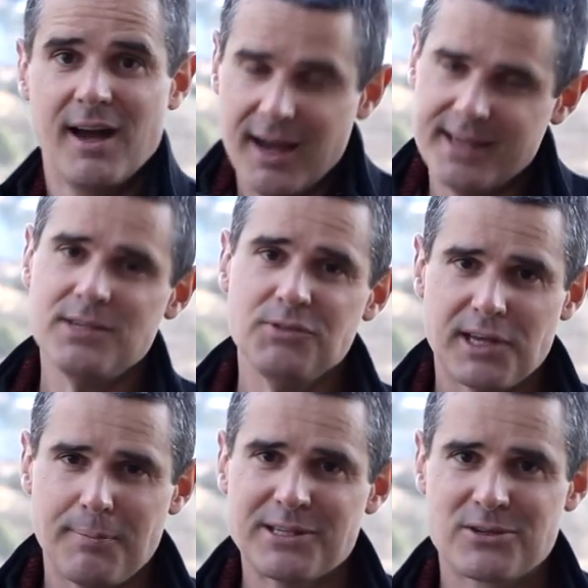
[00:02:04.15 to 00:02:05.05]
Et si vous ne
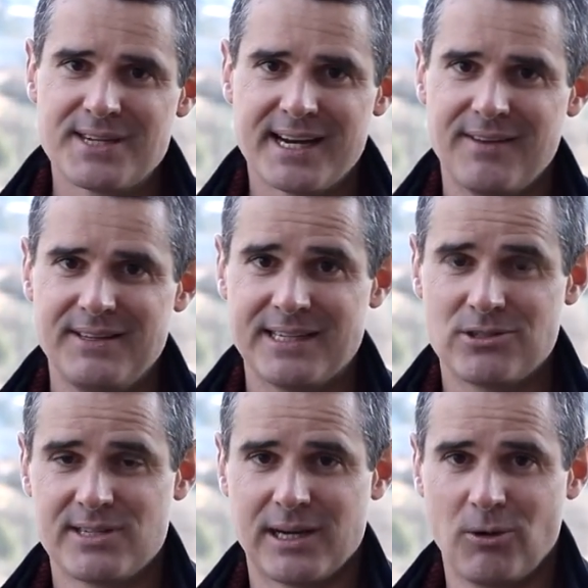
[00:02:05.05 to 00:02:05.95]
savez pas ce que c'est que la vitesse de
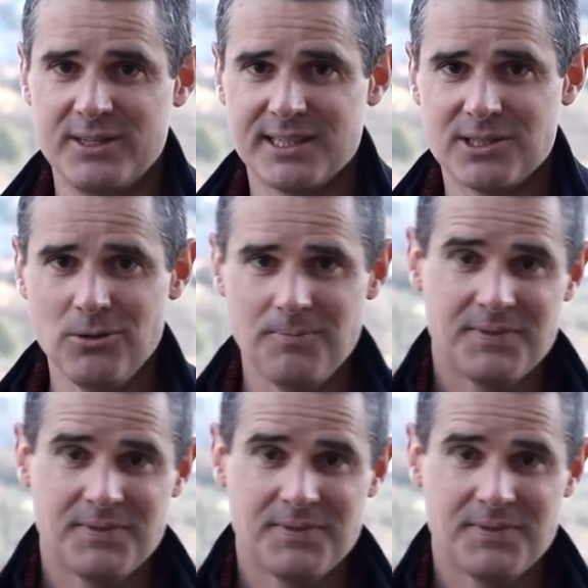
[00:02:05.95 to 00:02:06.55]
synchronisation,